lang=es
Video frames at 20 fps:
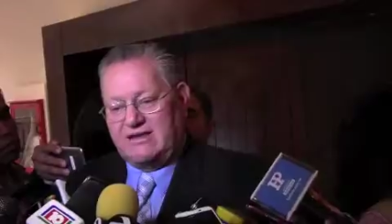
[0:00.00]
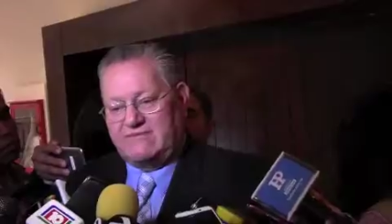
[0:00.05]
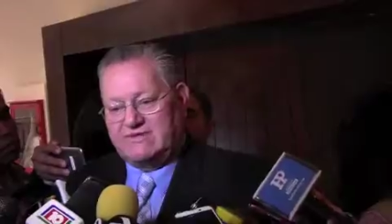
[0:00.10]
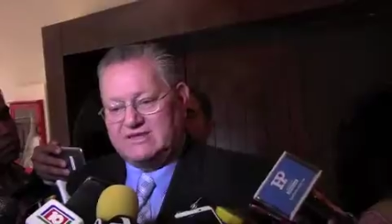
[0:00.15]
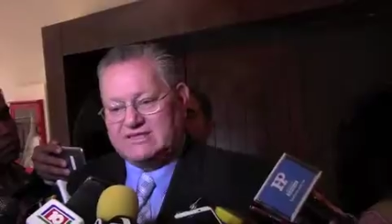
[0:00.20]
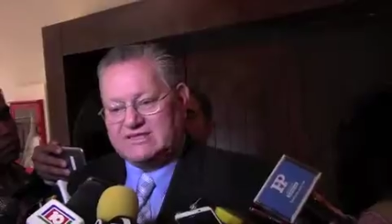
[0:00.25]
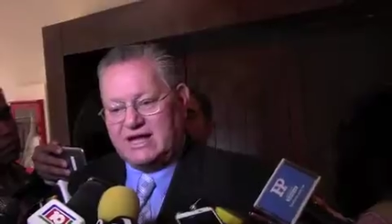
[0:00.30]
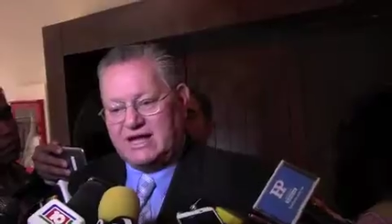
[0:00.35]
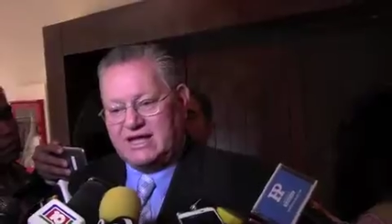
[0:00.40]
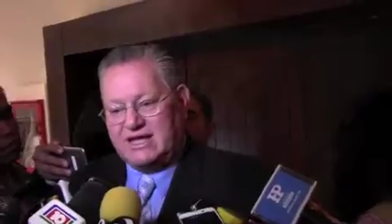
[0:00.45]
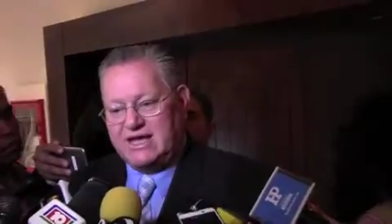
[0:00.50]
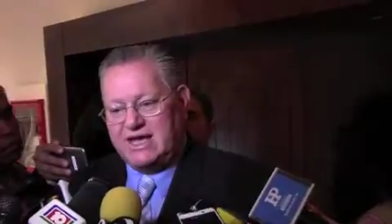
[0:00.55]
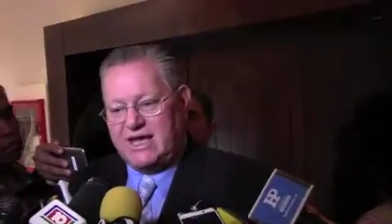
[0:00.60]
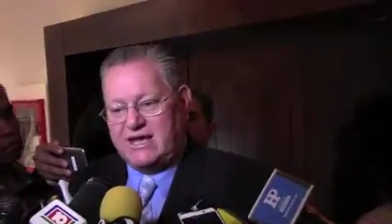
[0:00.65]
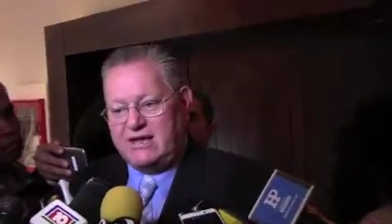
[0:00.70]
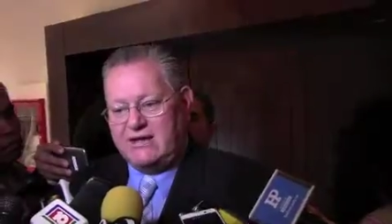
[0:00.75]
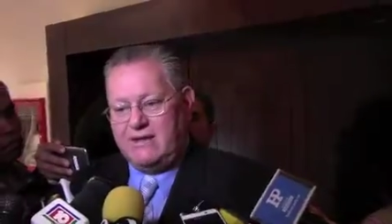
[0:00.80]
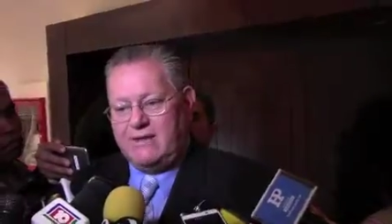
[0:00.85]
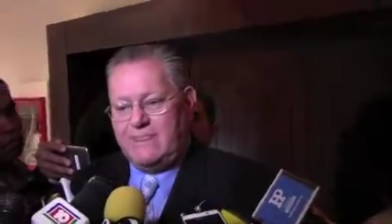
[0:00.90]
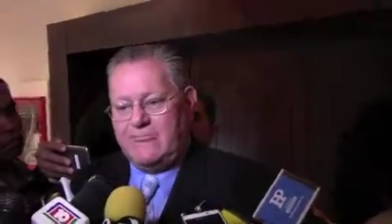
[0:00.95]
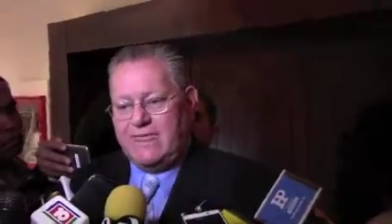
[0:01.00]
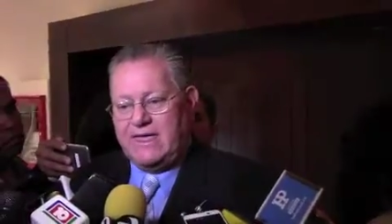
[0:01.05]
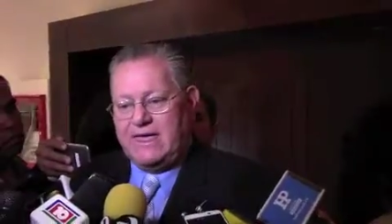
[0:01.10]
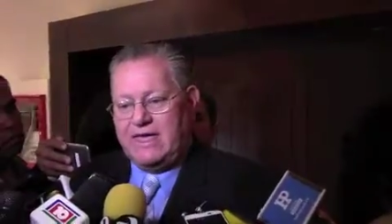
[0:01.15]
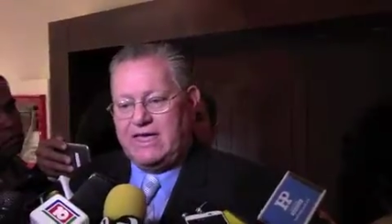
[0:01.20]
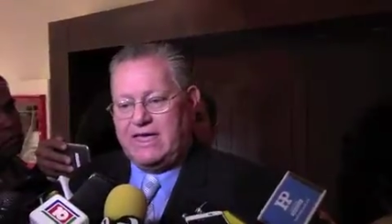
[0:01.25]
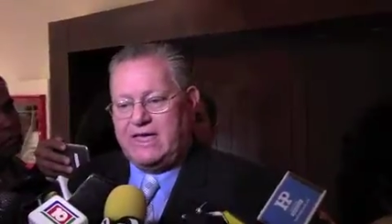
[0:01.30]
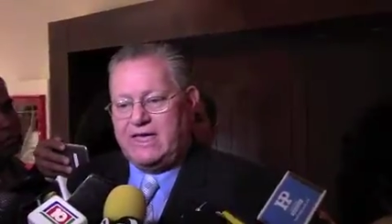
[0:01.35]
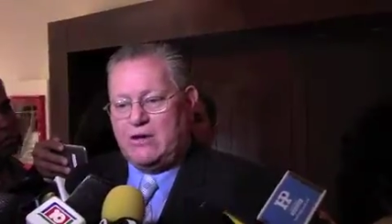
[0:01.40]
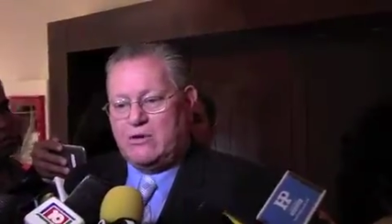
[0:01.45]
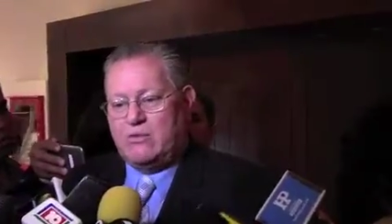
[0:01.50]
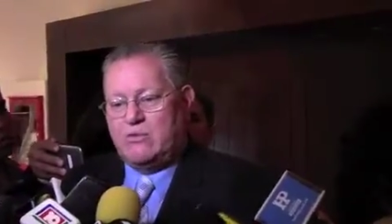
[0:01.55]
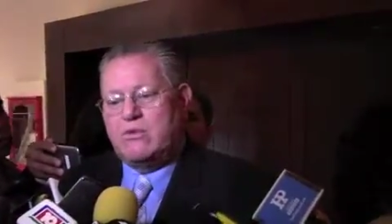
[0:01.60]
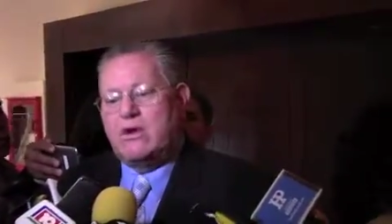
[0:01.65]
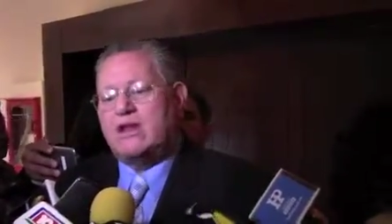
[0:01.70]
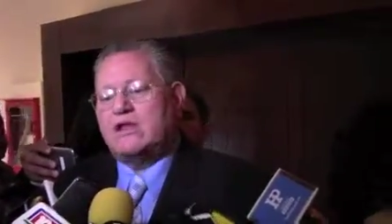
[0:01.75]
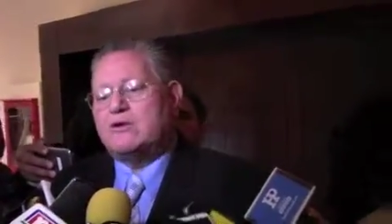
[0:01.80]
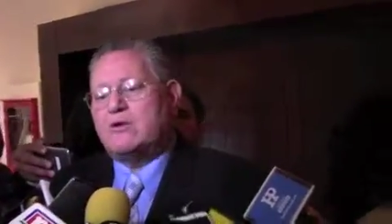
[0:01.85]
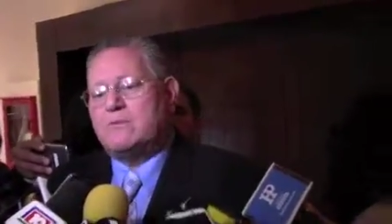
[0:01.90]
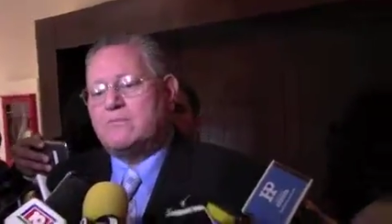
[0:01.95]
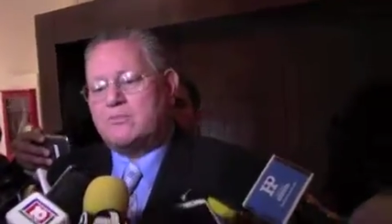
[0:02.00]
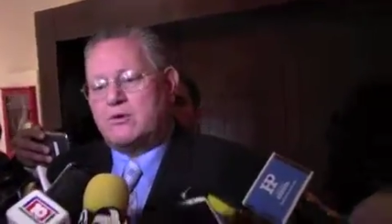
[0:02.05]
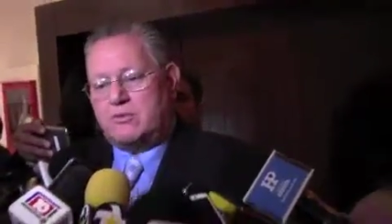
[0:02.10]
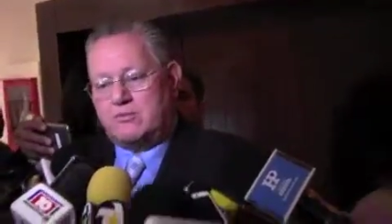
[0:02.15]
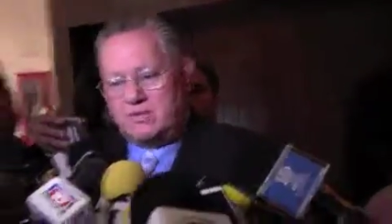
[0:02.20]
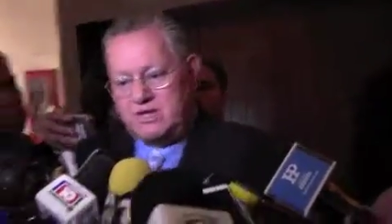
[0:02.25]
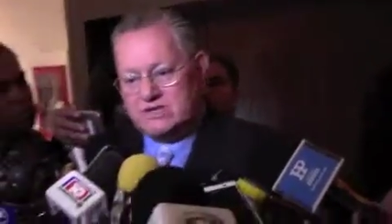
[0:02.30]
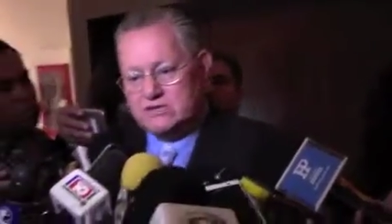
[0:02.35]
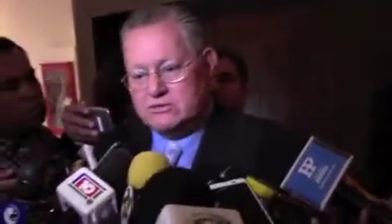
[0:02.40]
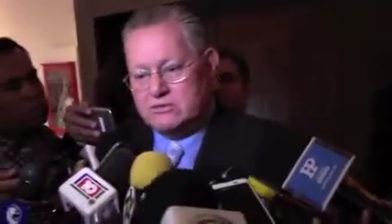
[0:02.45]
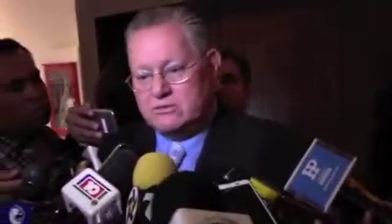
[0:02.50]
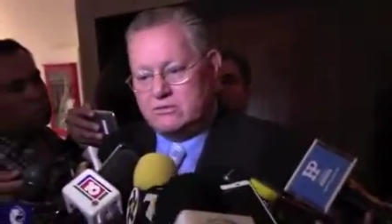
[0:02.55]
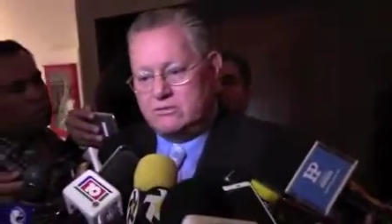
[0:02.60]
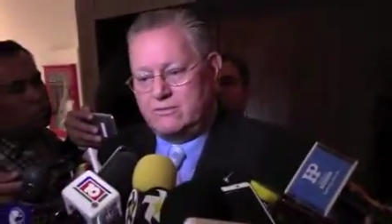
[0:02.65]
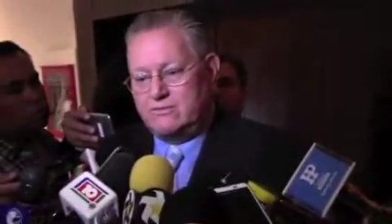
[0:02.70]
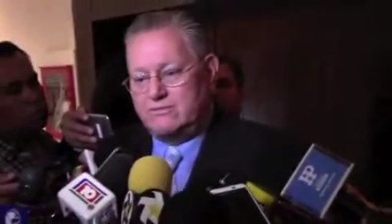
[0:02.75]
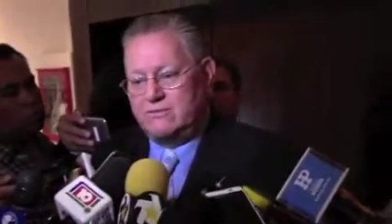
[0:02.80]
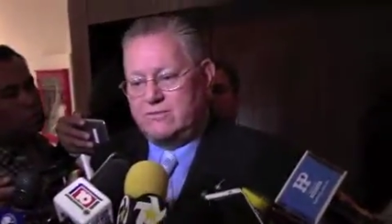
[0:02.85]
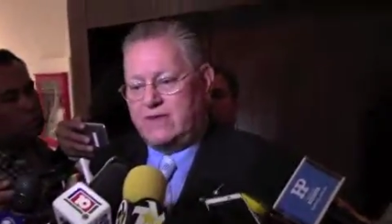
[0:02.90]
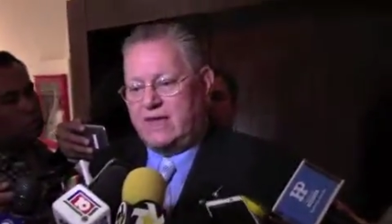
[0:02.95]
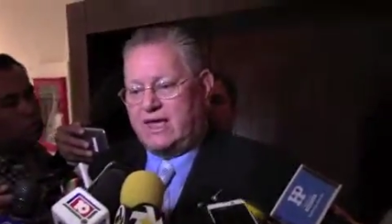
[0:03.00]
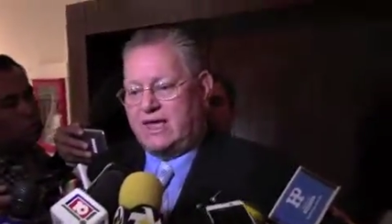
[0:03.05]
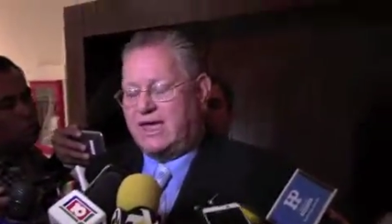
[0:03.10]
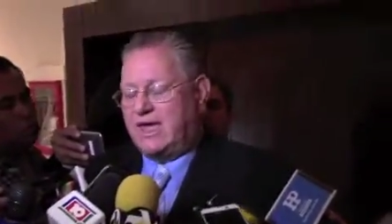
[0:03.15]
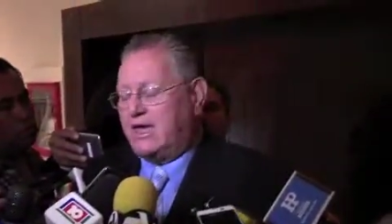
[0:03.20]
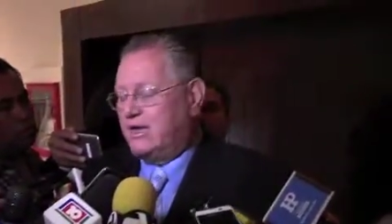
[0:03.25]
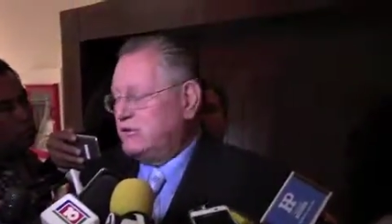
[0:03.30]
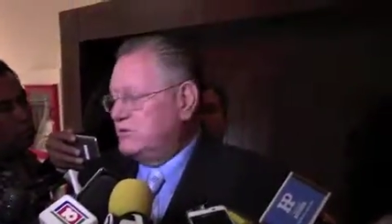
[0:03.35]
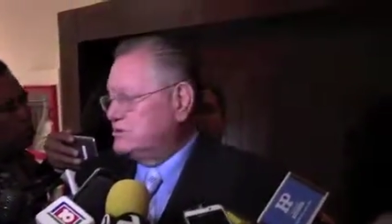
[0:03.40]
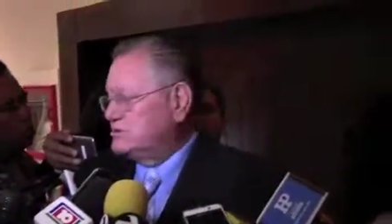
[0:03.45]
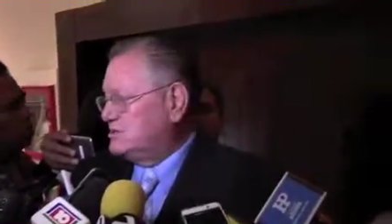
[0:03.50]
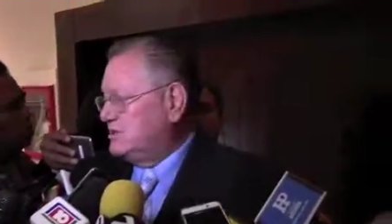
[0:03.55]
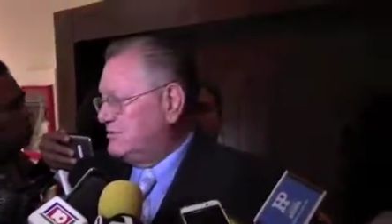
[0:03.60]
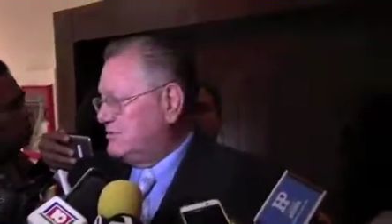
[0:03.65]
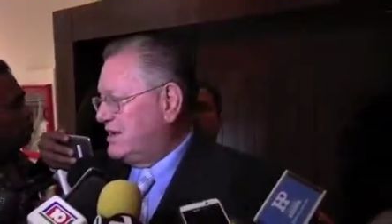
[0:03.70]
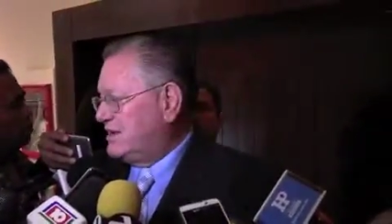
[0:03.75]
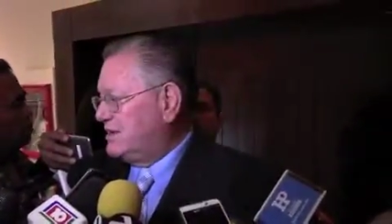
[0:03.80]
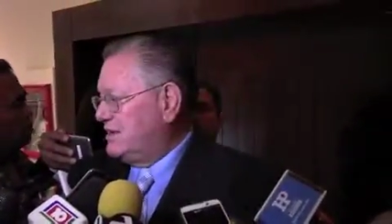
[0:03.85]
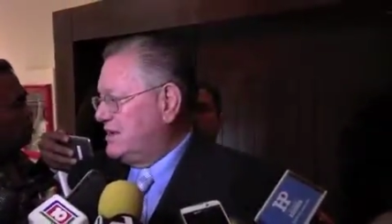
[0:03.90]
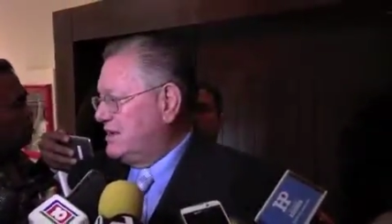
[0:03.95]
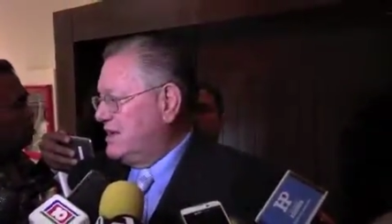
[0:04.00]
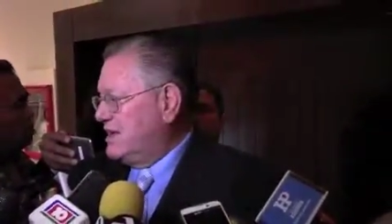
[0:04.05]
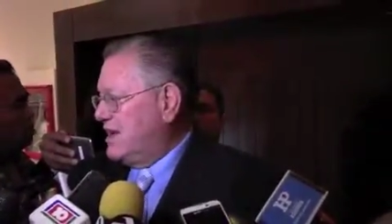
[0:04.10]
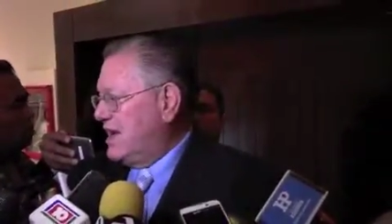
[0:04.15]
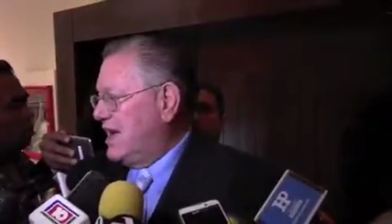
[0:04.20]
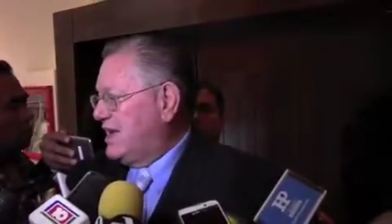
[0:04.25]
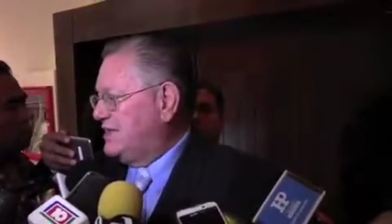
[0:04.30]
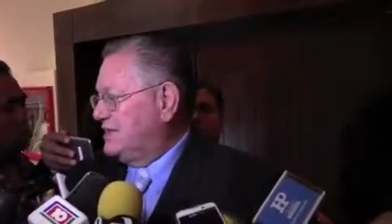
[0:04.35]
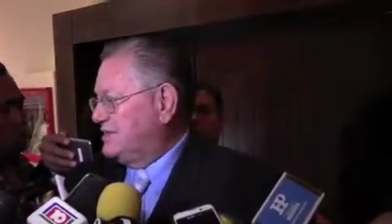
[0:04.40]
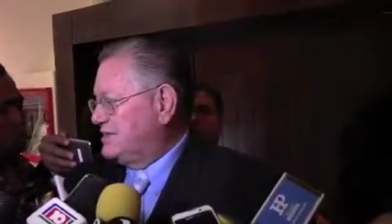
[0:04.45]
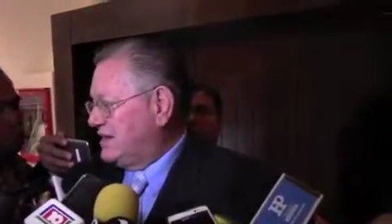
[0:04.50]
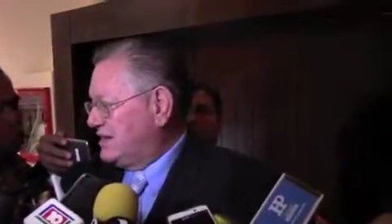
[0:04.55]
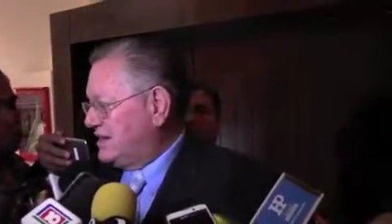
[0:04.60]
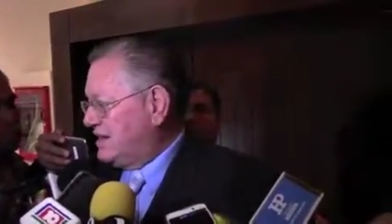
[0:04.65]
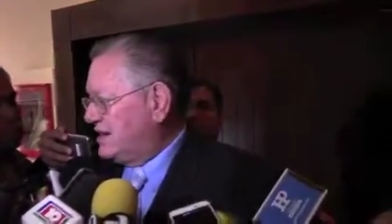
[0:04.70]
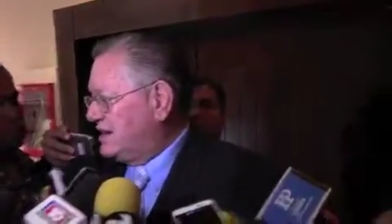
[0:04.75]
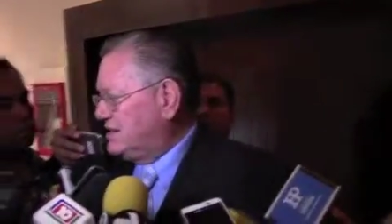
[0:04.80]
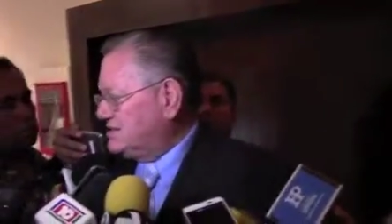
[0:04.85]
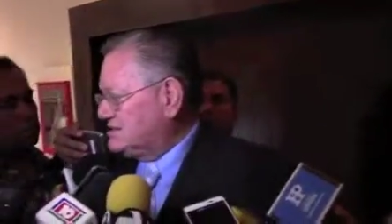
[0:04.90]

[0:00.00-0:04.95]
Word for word: fiscalía, y hubo el compromiso de que ellos iban a integrar las